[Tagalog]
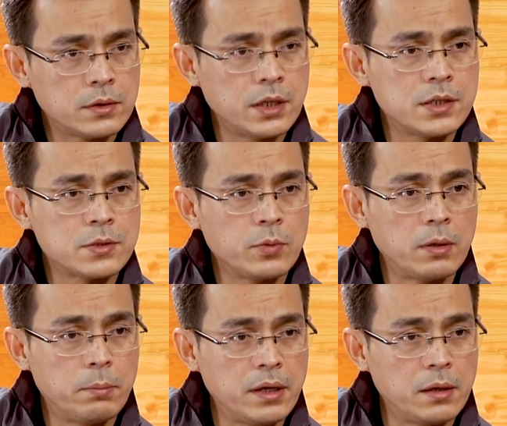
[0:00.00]
This will
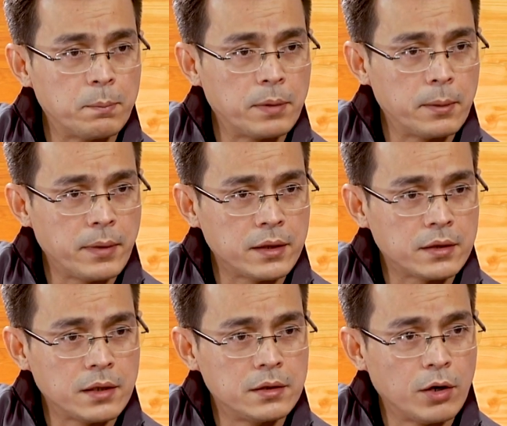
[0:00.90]
be
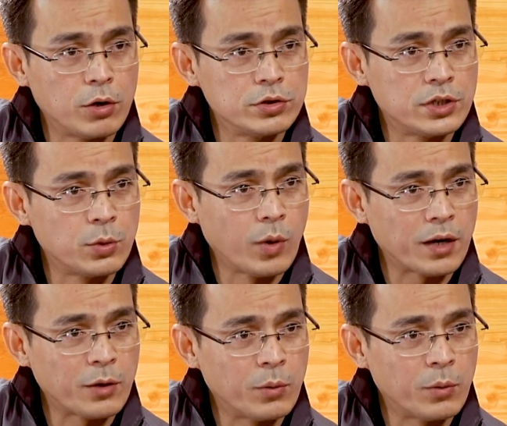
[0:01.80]
implemented on January